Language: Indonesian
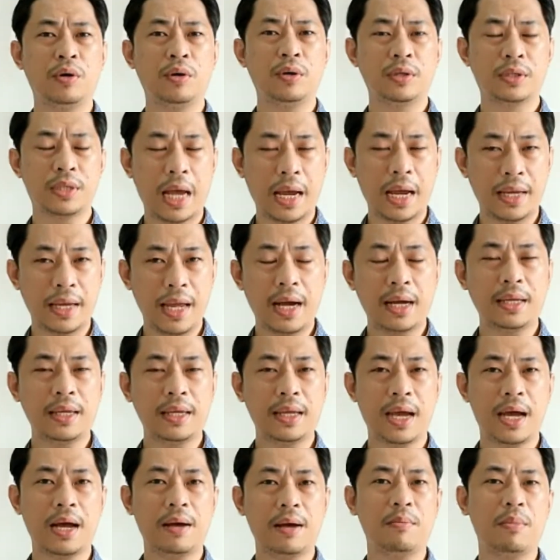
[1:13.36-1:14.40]

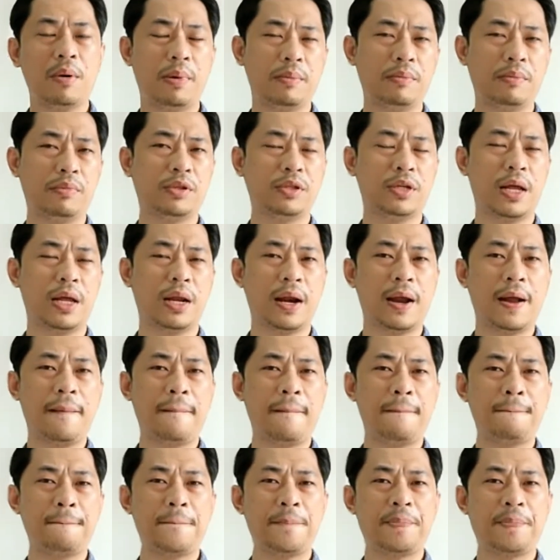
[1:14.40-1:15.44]
Sayangnya, Bapak Ibu Saudara,
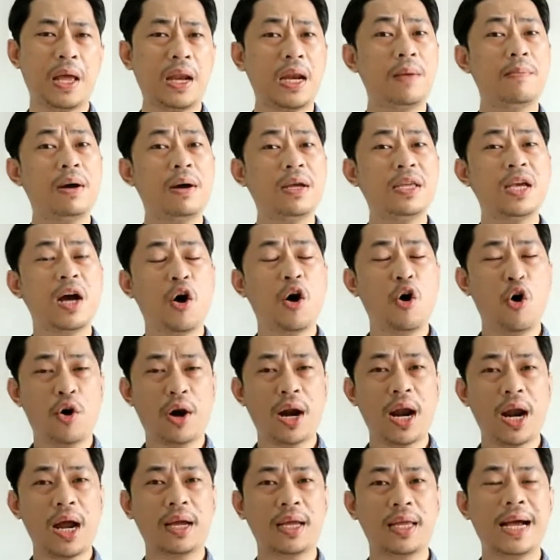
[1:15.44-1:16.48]
ada banyak
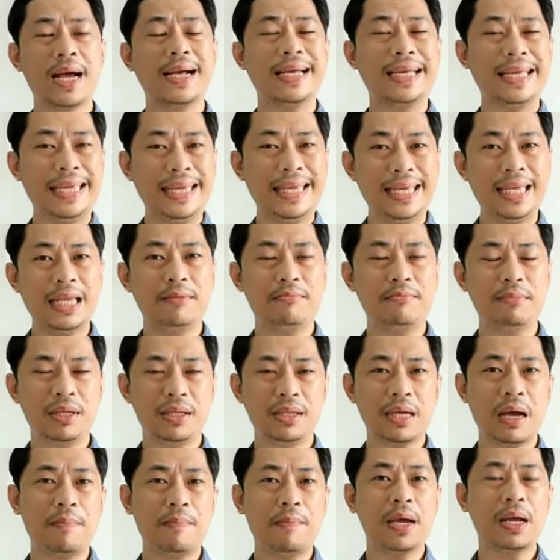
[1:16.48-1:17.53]
orang yang ingin
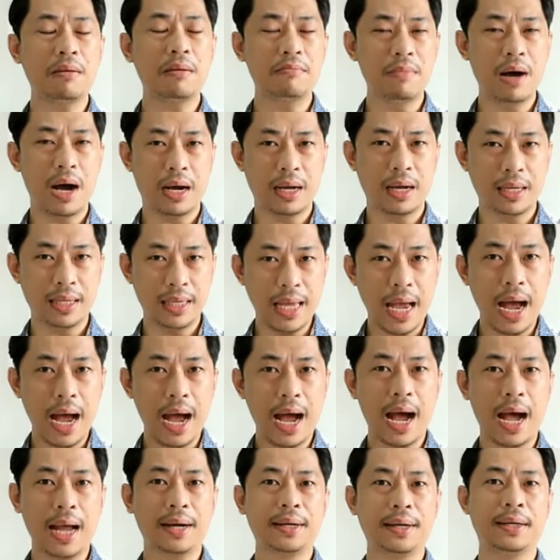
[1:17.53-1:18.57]
mencapai
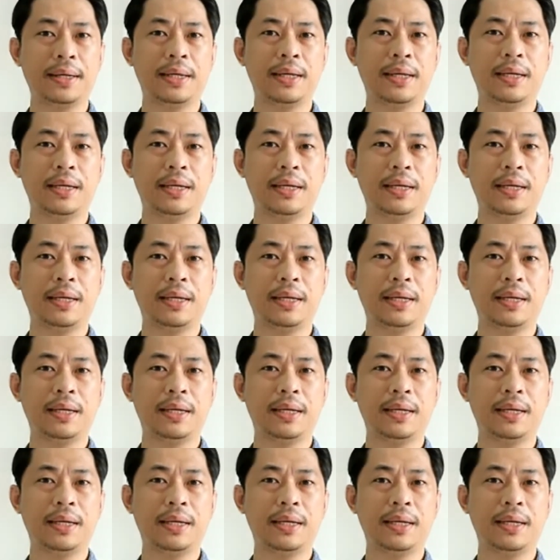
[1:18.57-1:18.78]
kebahagiaan